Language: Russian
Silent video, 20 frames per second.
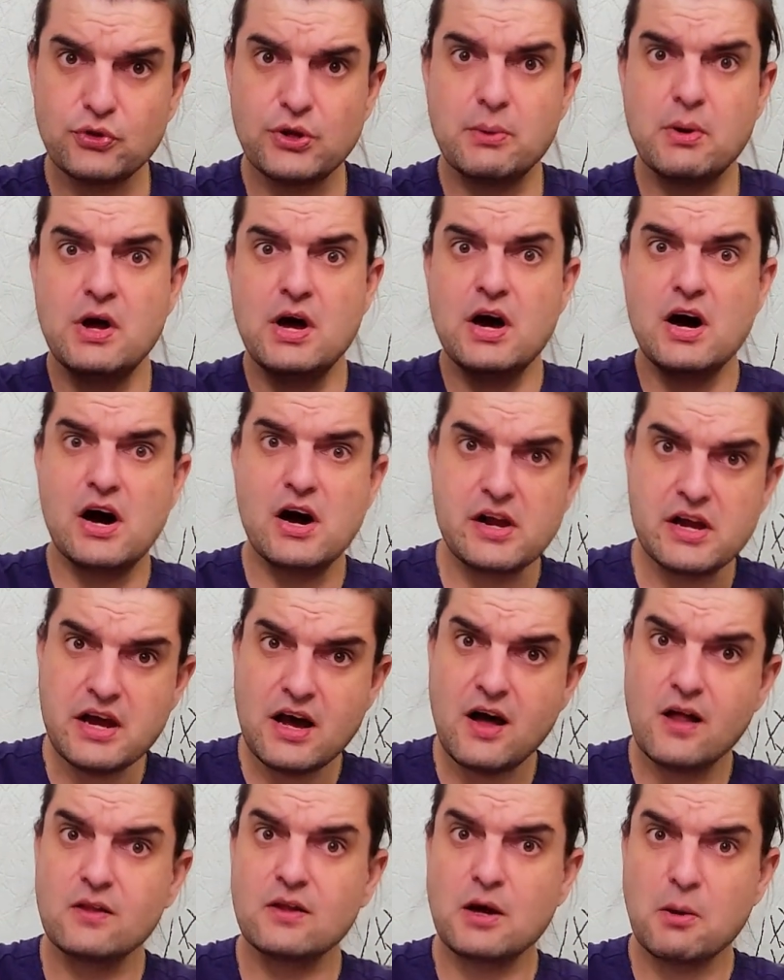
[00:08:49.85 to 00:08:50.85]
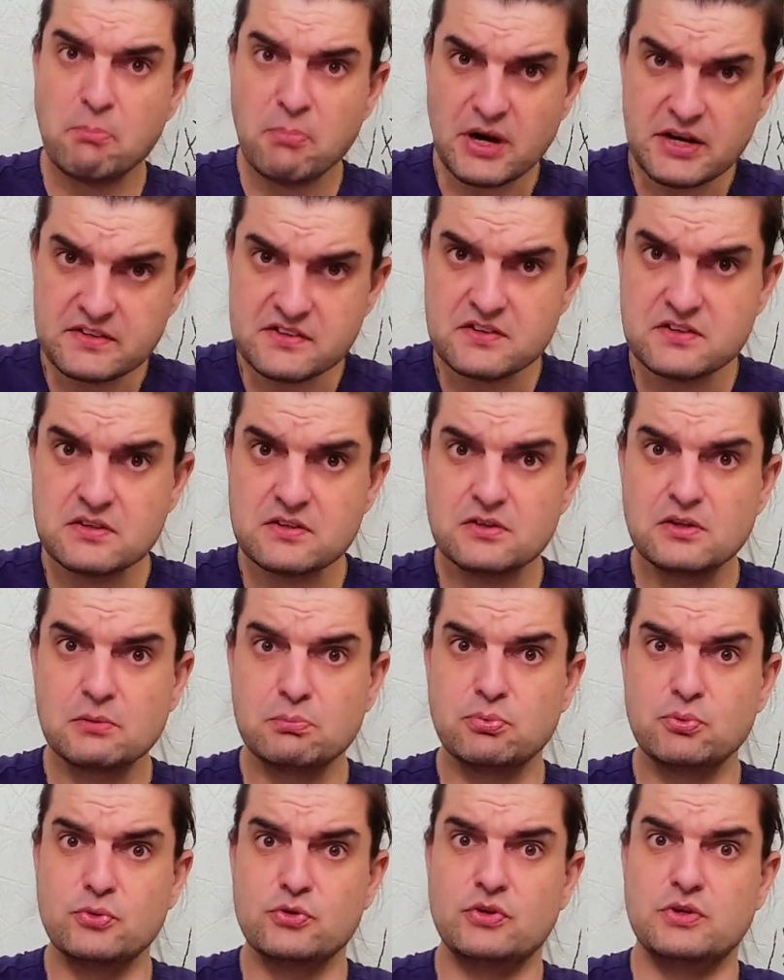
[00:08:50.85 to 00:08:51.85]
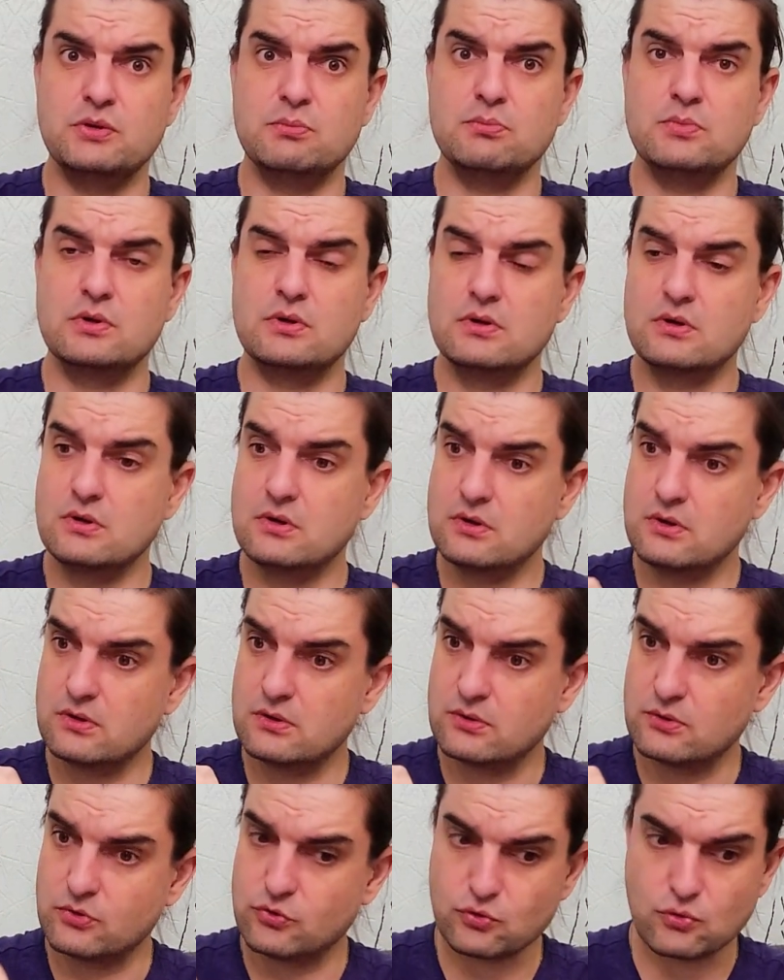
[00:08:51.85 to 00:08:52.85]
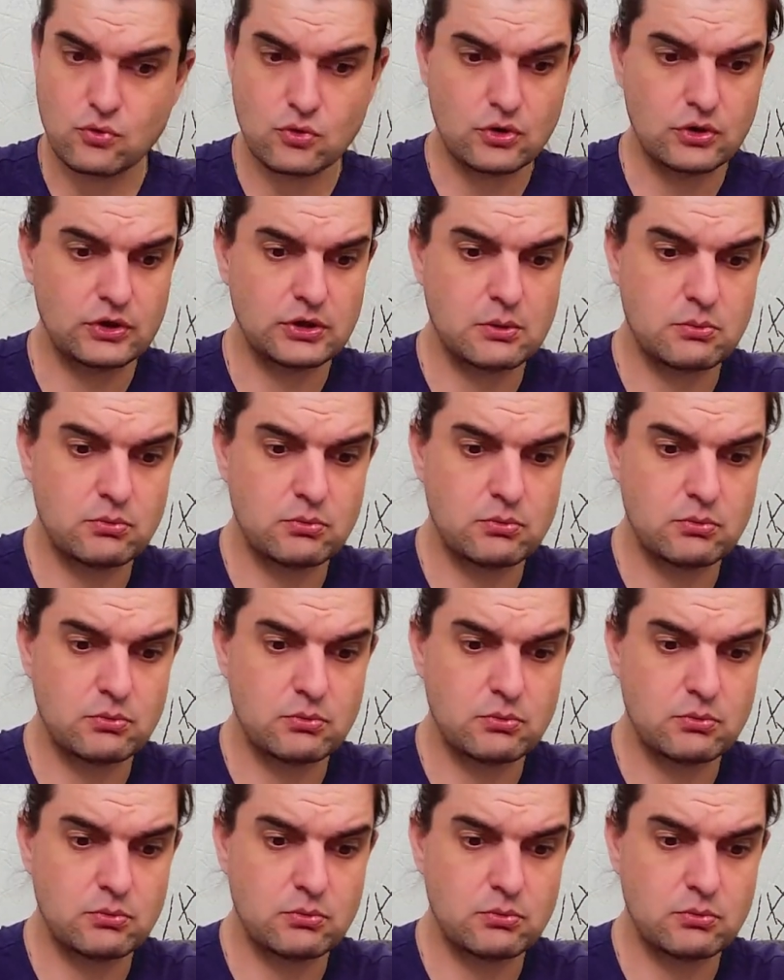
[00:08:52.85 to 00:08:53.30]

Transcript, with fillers: там реал capacity, допустим, э, сколько